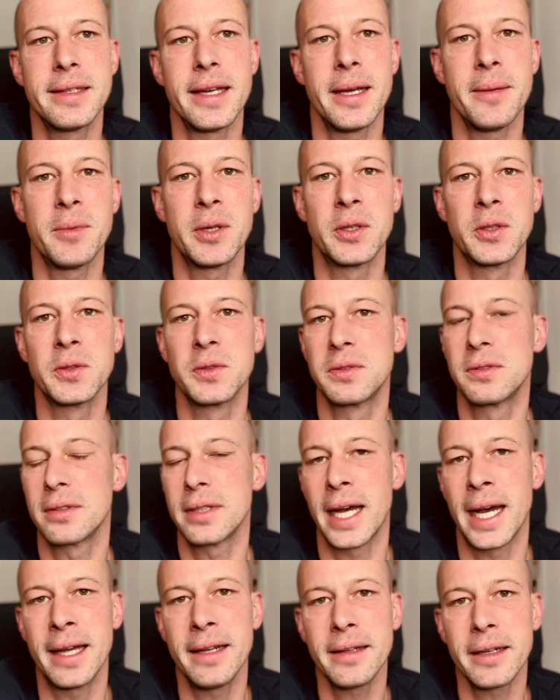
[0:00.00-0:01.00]
Themen und
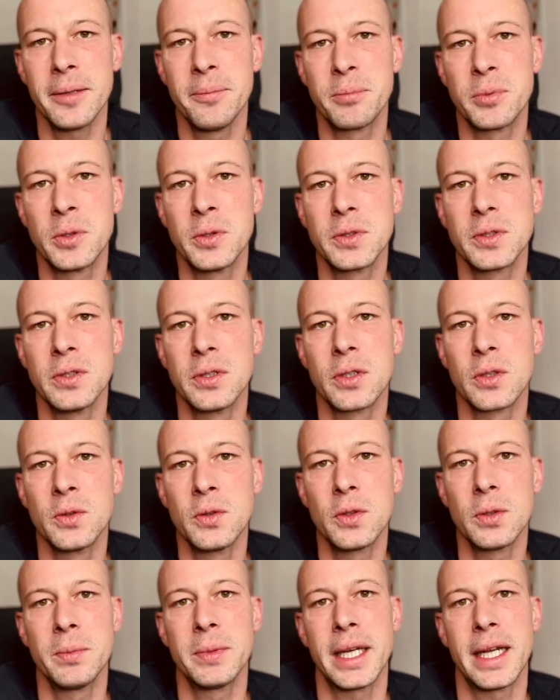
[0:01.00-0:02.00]
anderen Punkten
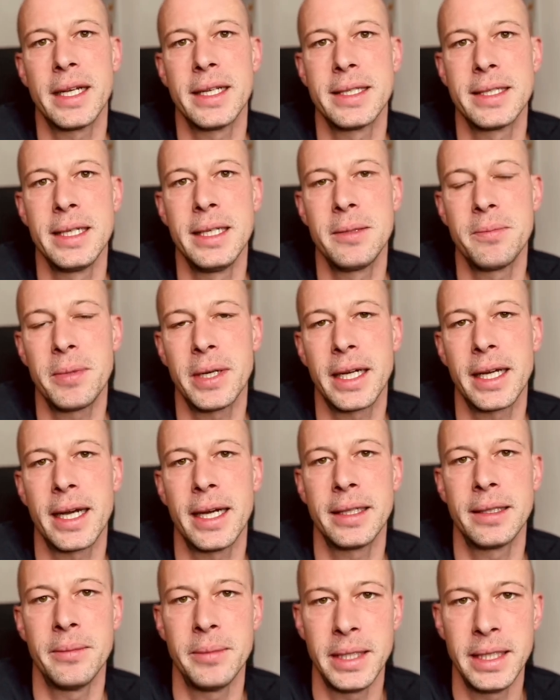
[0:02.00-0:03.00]
rund um deine
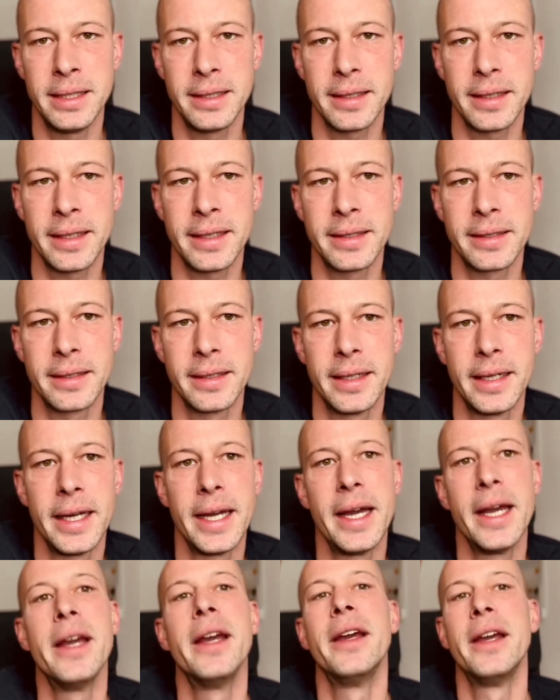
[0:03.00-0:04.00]
Sichtbarkeit im Internet
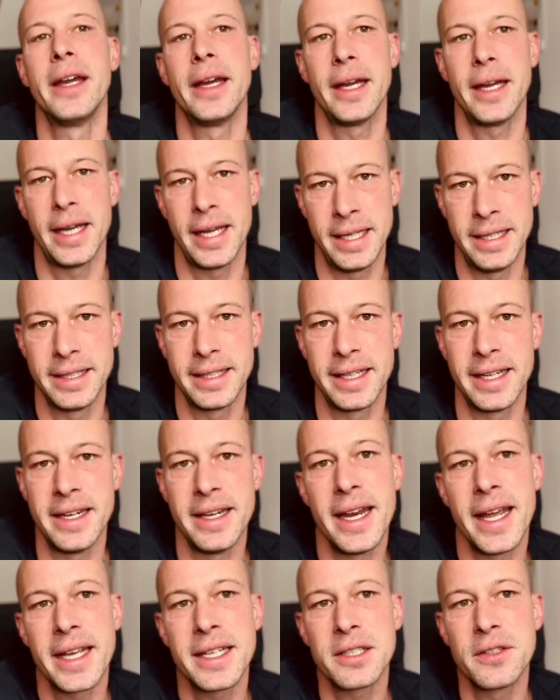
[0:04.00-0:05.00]
in den
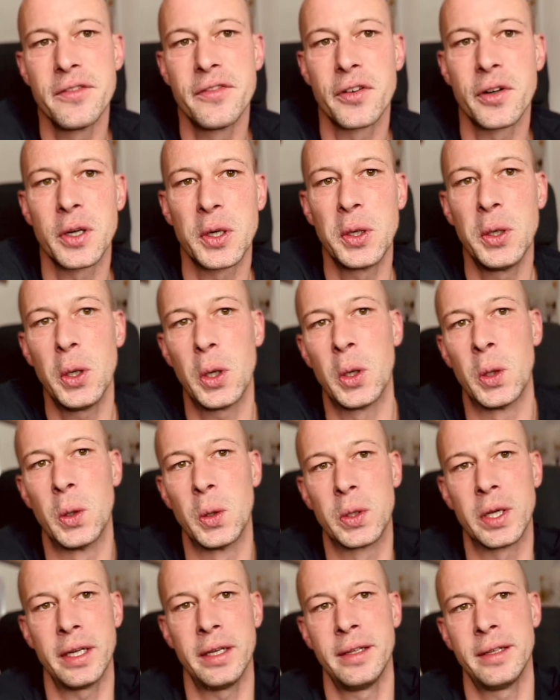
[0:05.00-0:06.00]
nächsten Folgen
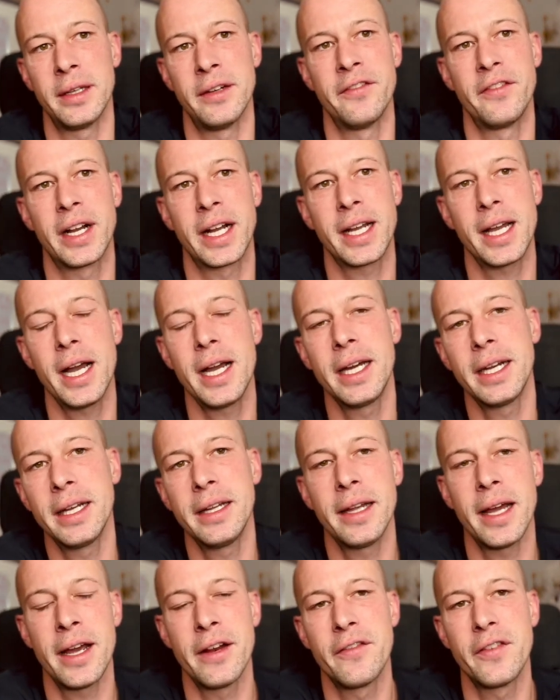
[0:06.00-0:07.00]
oder in den
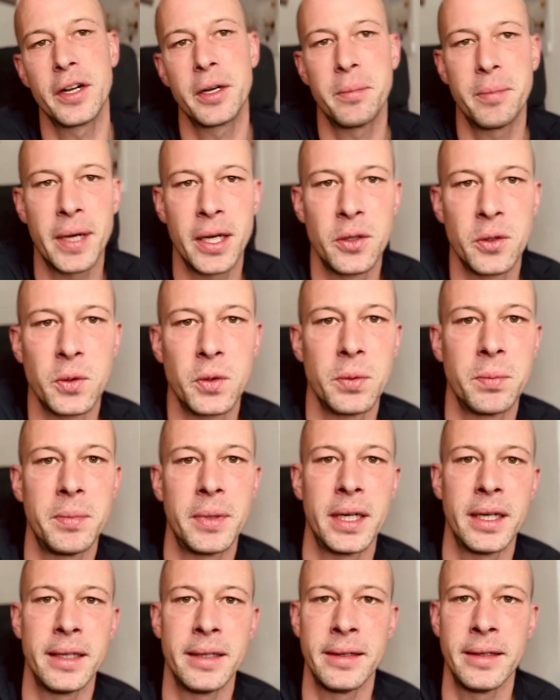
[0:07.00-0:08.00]
vergangenen einfach bei YouTube
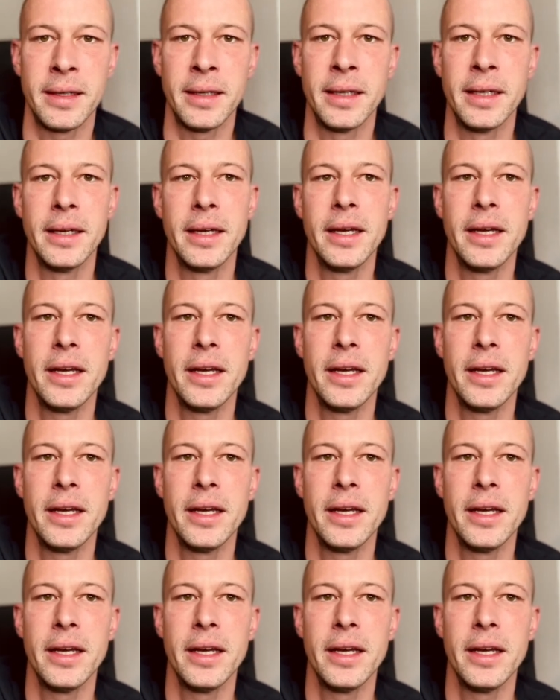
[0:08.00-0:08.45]
mal in die